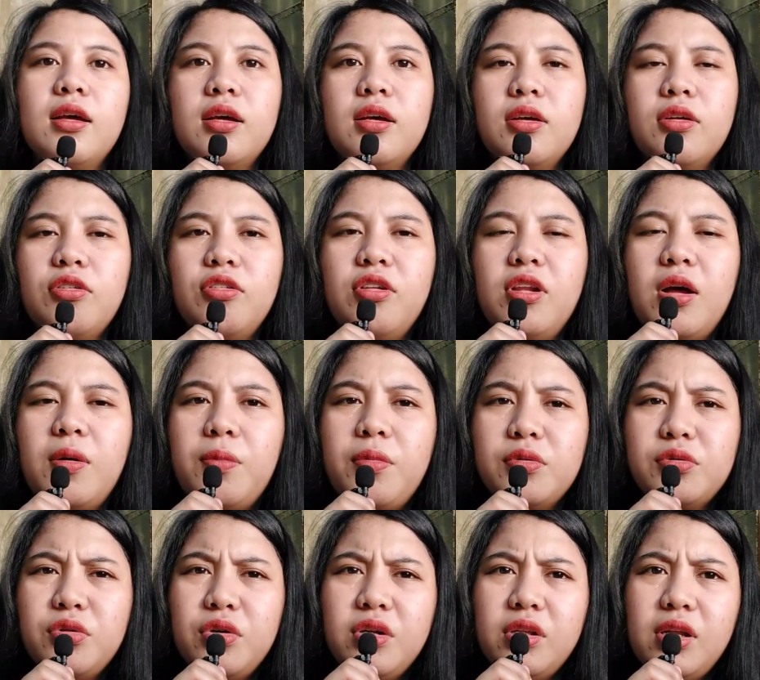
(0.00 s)
Yun lang po.
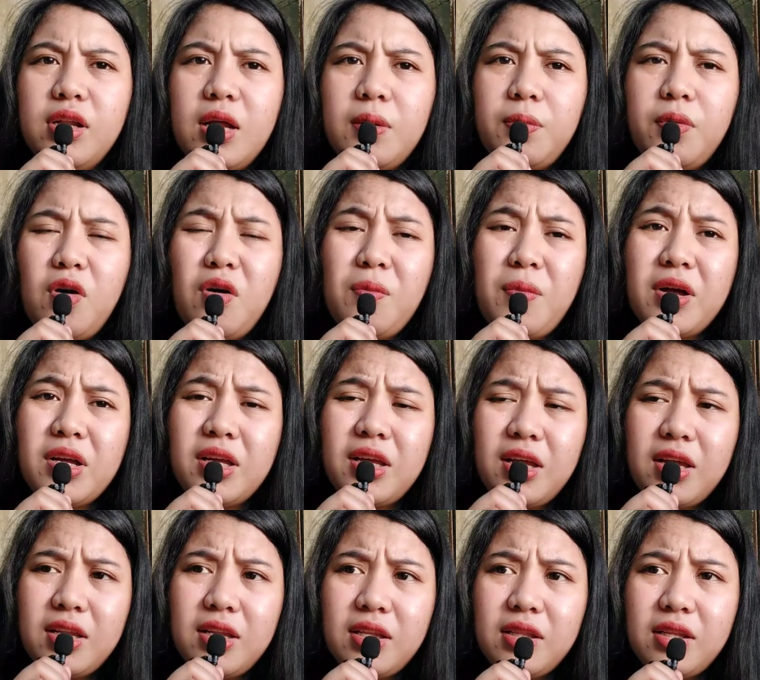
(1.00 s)
So, hindi na po ako mag
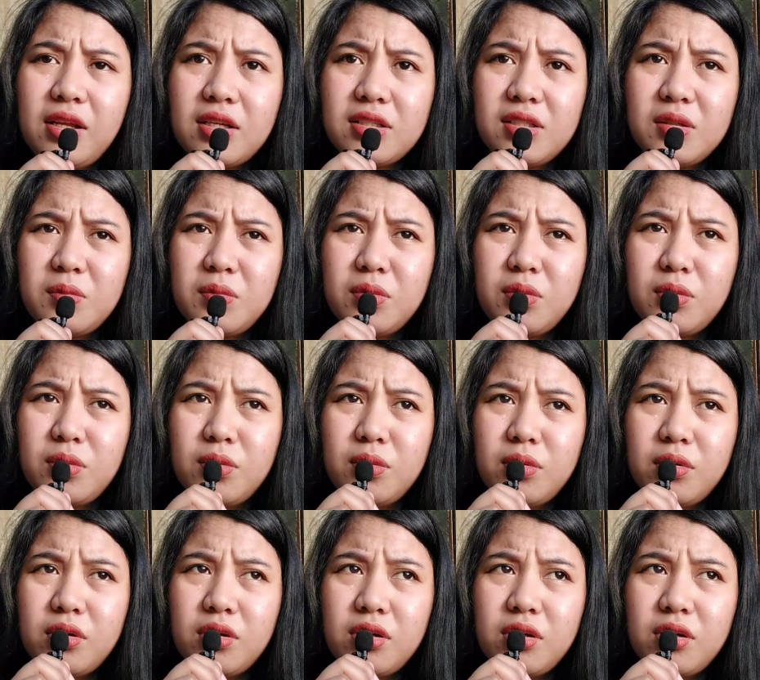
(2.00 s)
edit kasi po